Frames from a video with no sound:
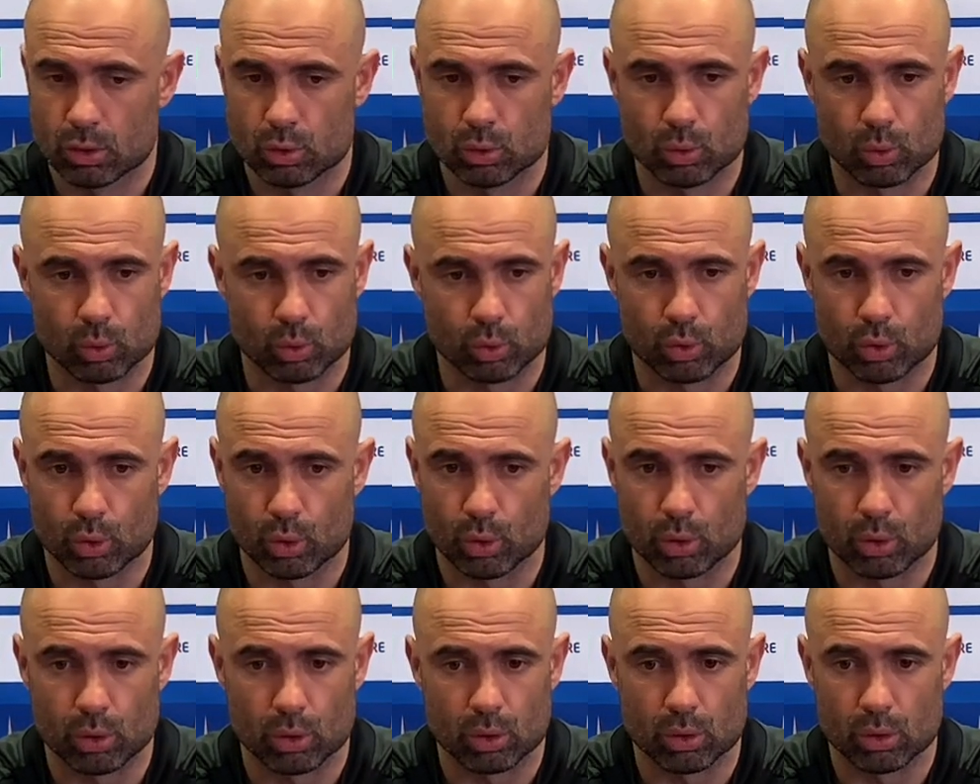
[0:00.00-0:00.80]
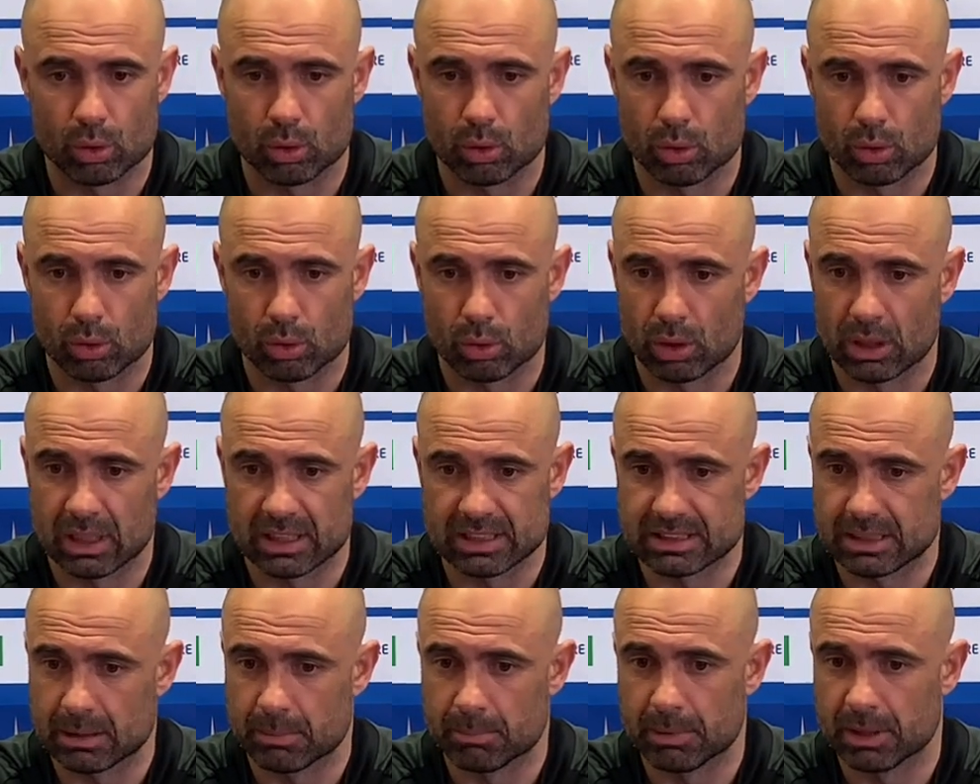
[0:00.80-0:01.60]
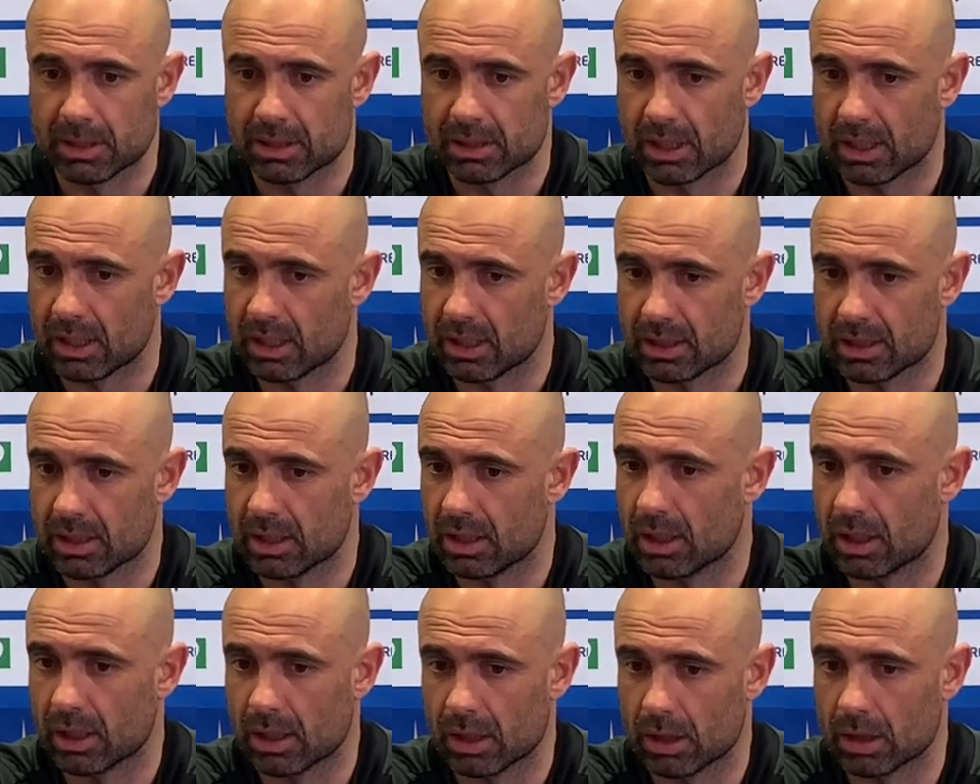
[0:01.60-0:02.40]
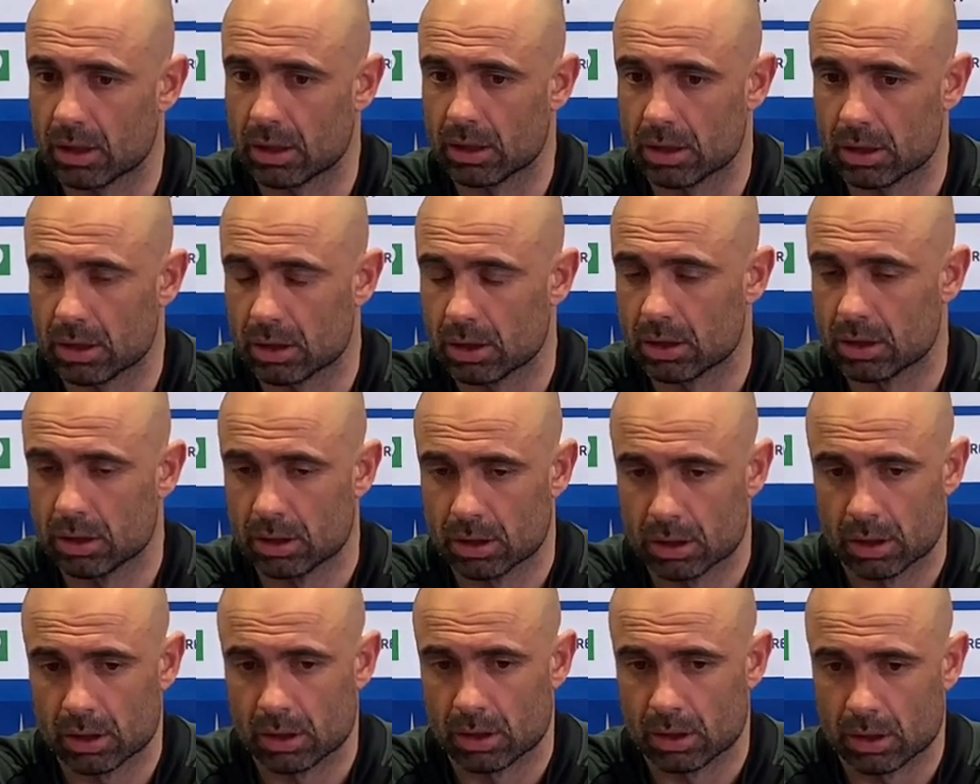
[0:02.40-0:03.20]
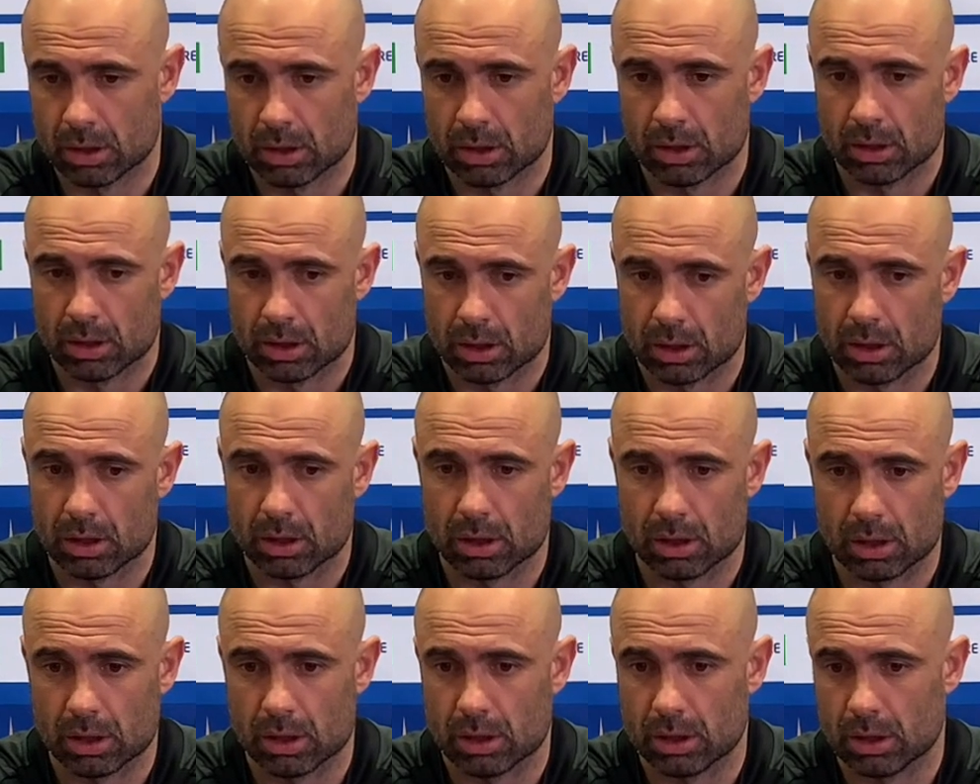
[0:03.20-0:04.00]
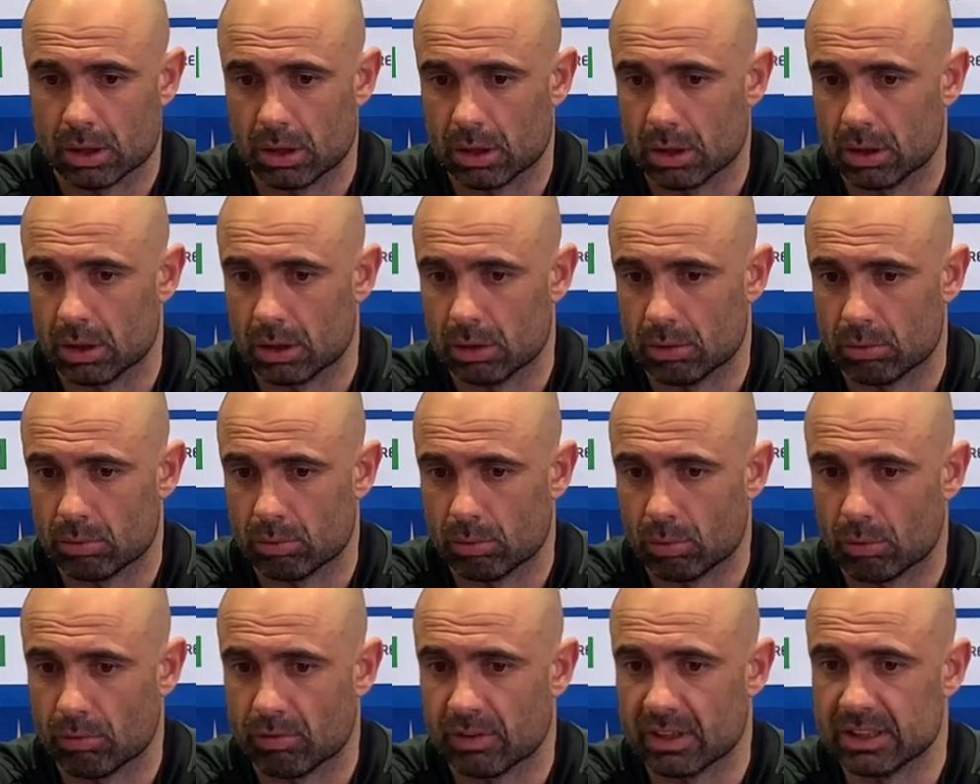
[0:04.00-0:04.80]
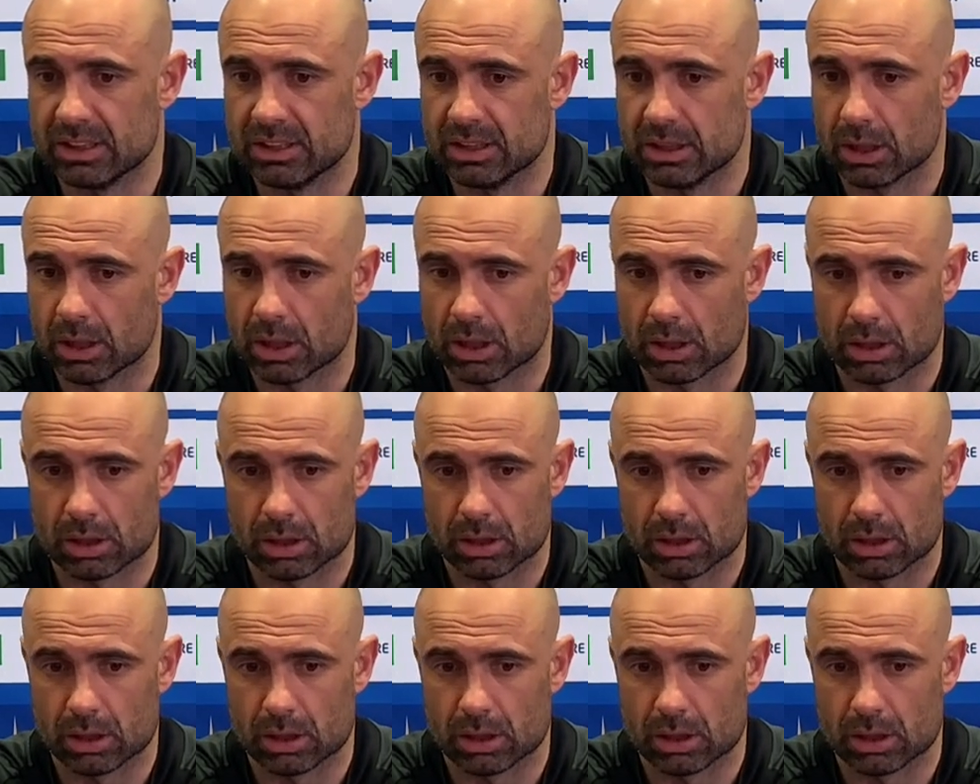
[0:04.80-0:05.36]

Donc la semaine, elle a été, on va dire,